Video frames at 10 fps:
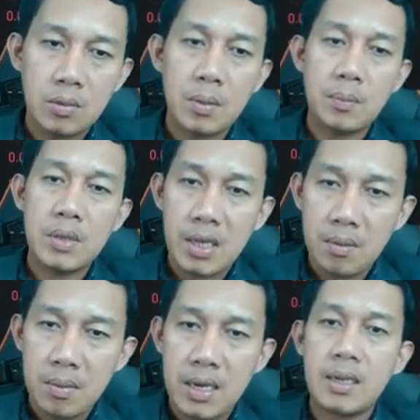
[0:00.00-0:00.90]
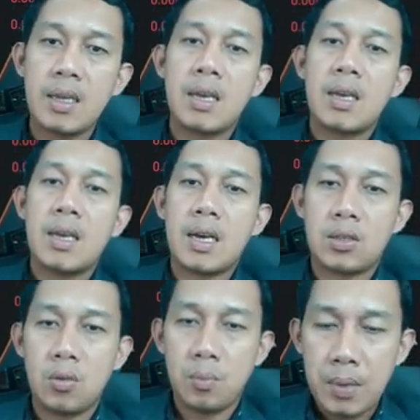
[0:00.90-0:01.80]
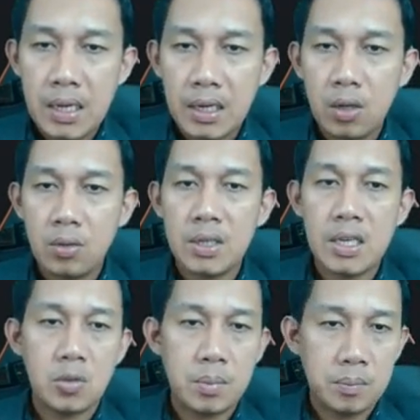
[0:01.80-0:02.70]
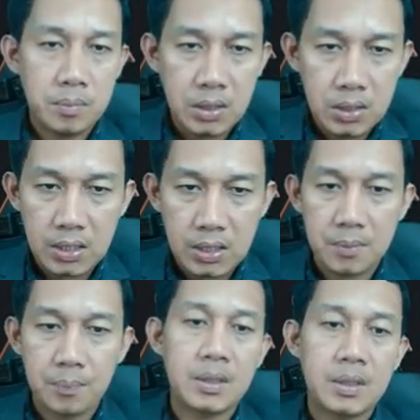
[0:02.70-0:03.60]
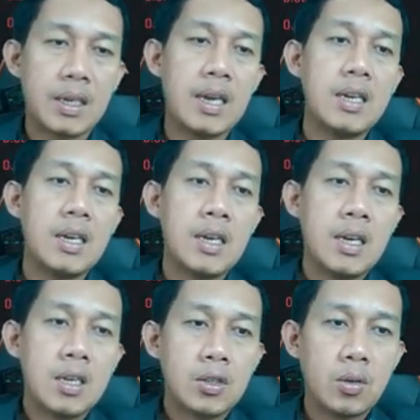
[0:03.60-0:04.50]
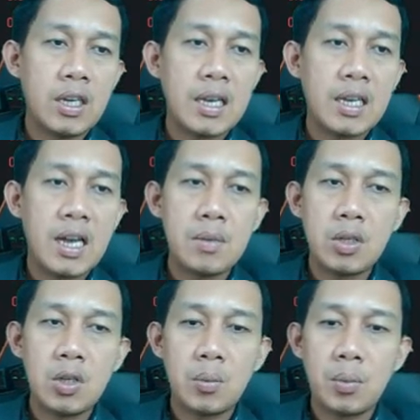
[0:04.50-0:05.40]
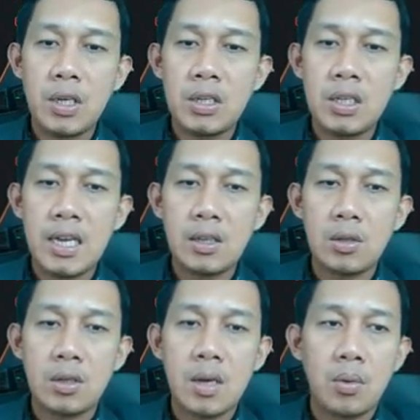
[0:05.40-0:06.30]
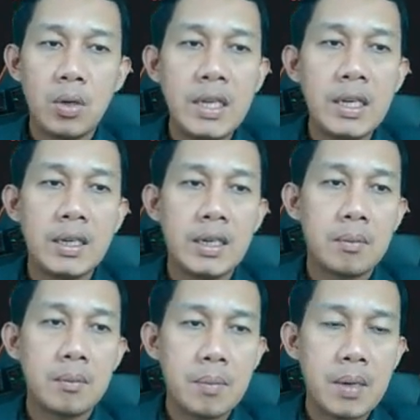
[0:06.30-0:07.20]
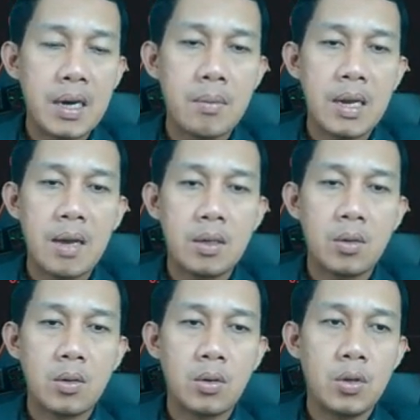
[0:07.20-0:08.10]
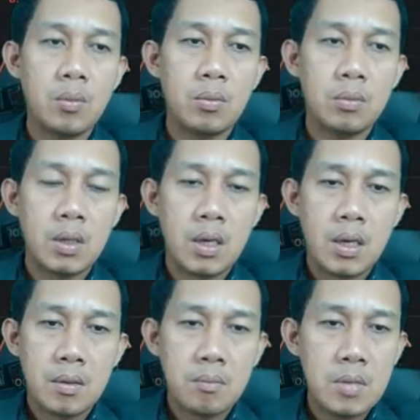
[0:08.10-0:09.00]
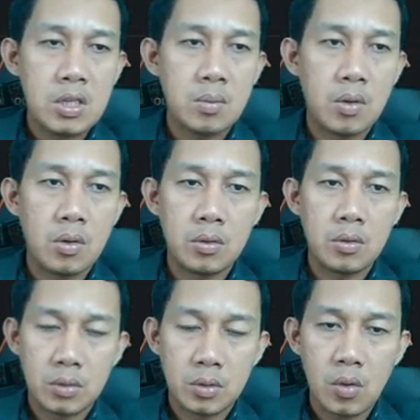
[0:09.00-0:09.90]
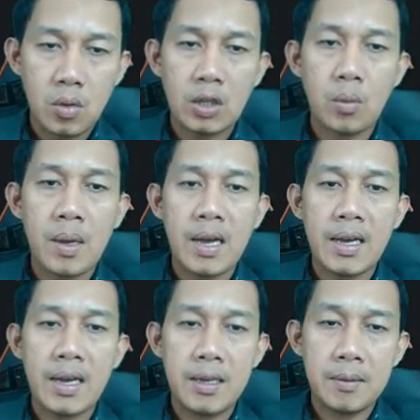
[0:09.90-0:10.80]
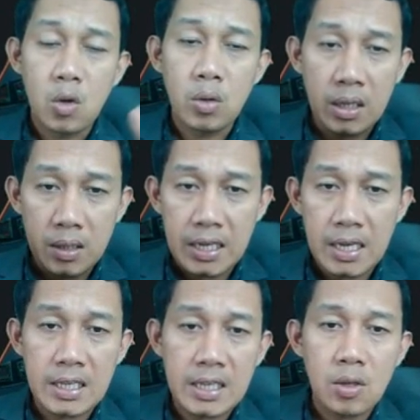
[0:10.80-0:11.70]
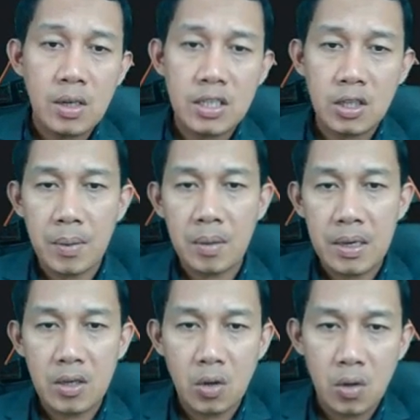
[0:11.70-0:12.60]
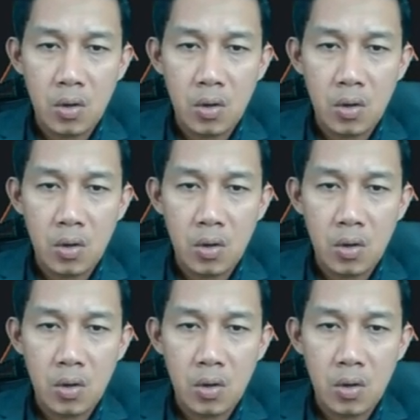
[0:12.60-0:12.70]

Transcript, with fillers: is 57 at yung pinakalow niya is 56. Okay? So, ginagamit ko po yung indicator na Bollinger para malaman ko yung mismong kung ito ba ay, kung nag, nakikita nyo kasi to pag medyo